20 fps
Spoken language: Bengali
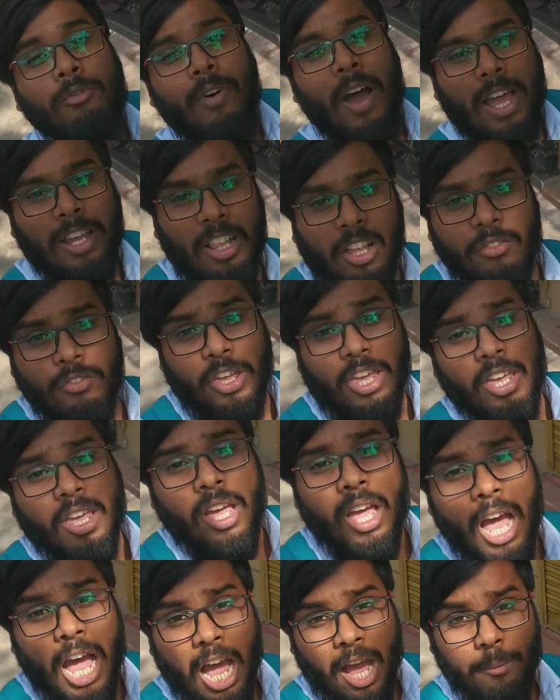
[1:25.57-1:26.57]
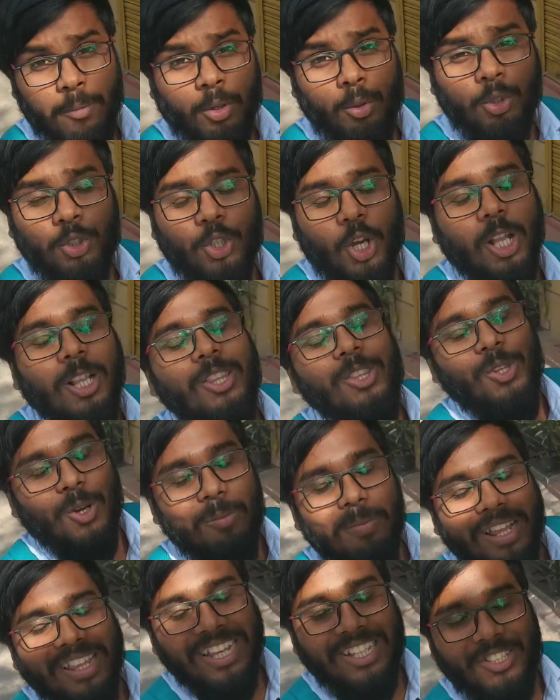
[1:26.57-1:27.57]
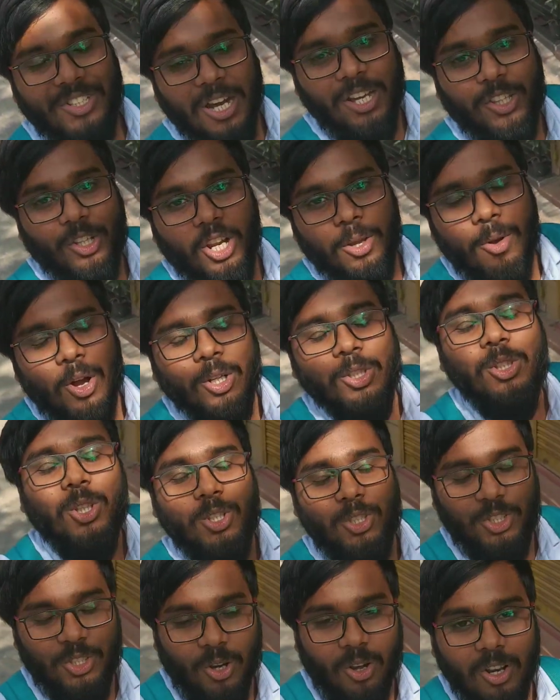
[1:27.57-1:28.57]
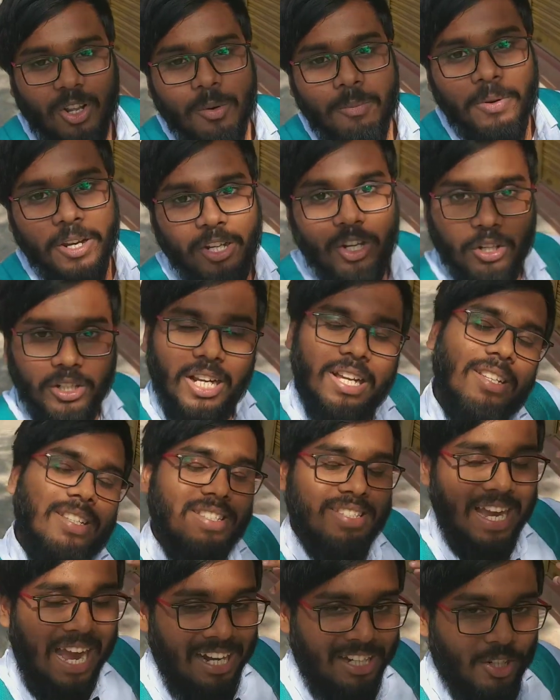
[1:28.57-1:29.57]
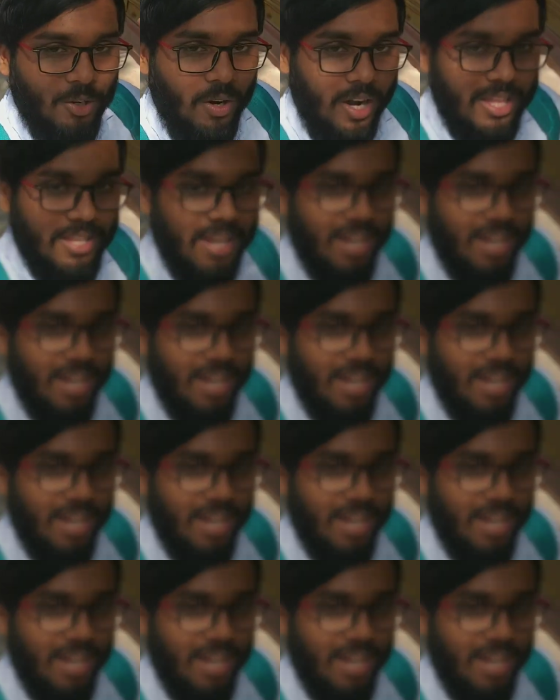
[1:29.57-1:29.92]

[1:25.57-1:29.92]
বাই আমি কুশল তোমরা দেখছো আদর এবং তো চলো ভিডিওটা স্টার্ট করা